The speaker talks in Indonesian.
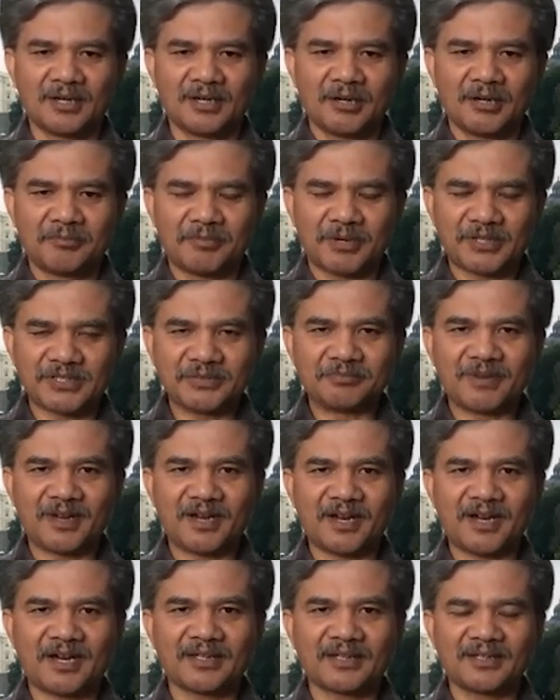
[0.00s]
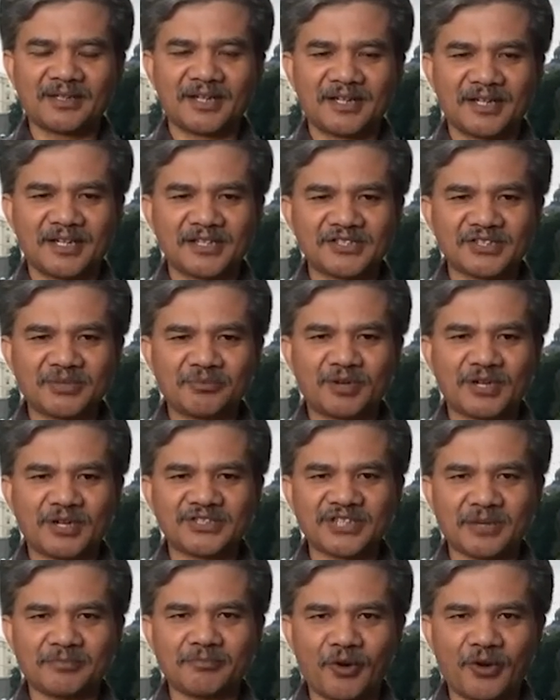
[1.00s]
persimpangan dan semua
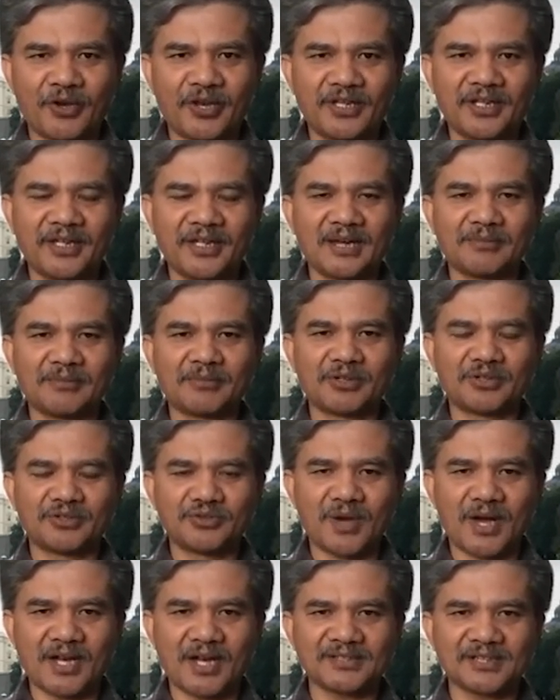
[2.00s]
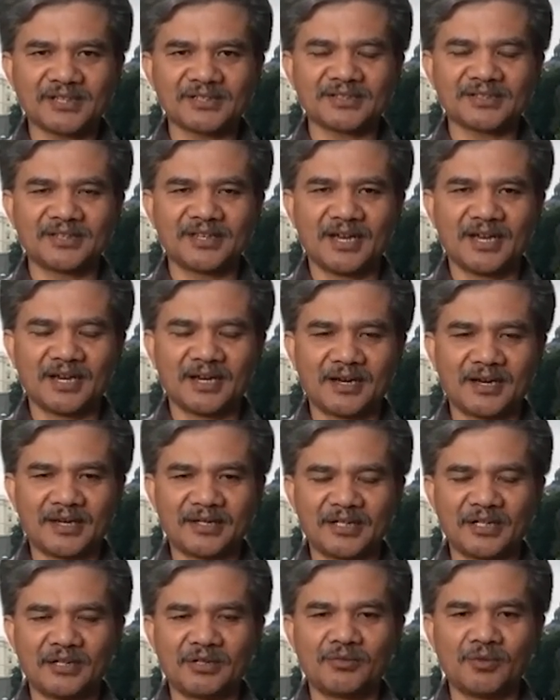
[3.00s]
checkpoint yang menuju akses yang
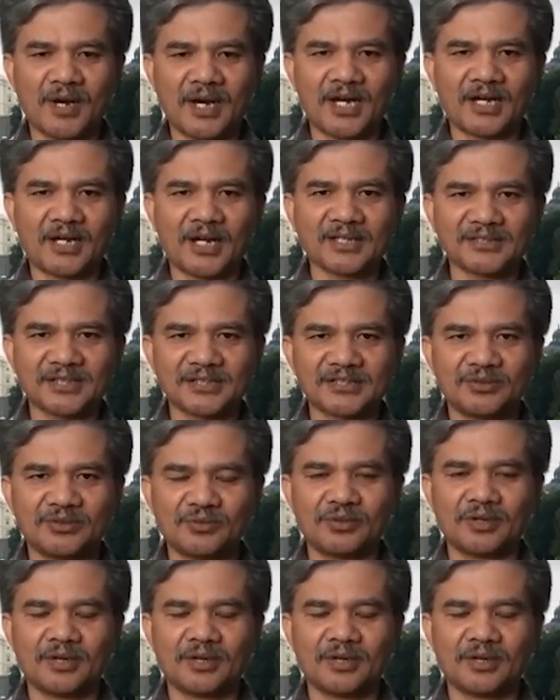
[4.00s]
di dua akses